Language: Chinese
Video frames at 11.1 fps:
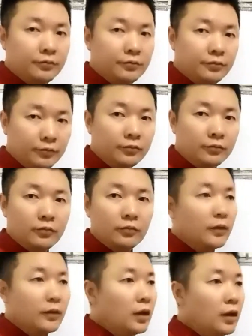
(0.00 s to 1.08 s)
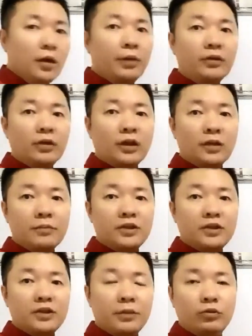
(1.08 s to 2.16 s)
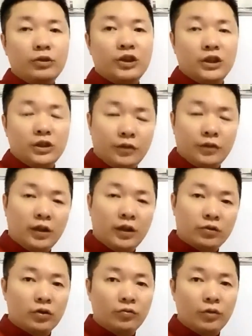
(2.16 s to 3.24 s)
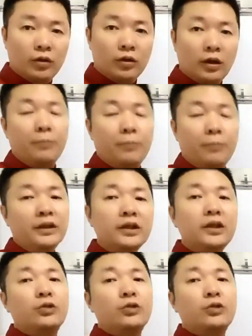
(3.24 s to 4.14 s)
嗯，平原根本就没凸起的哦，很多时候哦啊，平原一